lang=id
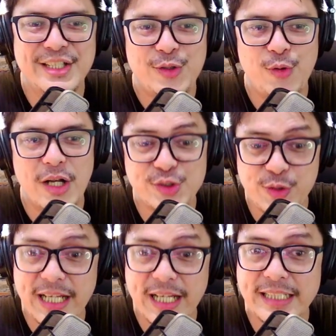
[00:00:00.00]
Gue langsung
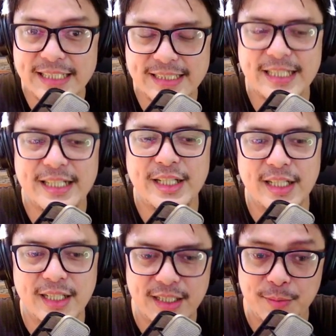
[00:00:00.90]
rek aja guys ya.
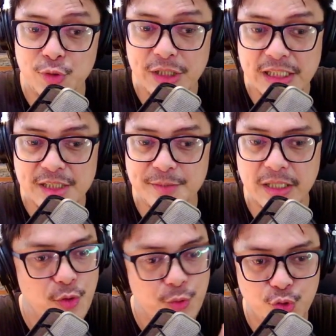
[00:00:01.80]
Uh, ini musiknya seperti
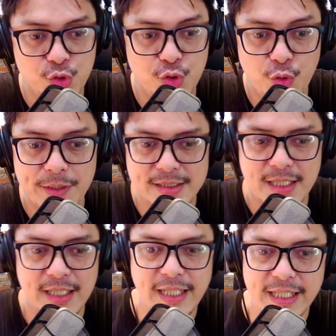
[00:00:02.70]
apa? Gue jujur gue
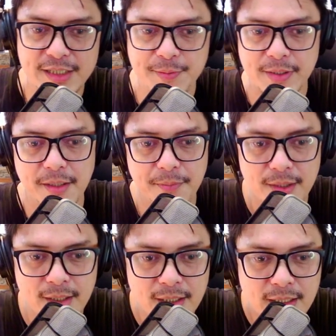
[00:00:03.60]
penasaran genre seperti
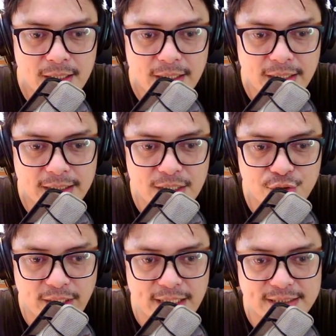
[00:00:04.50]
apa. Kita
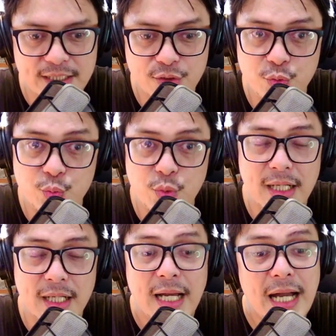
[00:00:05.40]
langsung ya guys. Satu
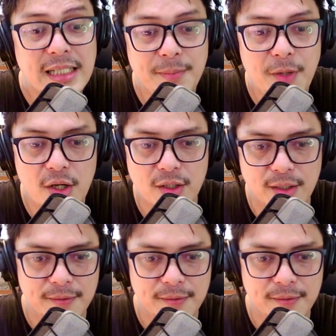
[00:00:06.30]
dua, aja plak.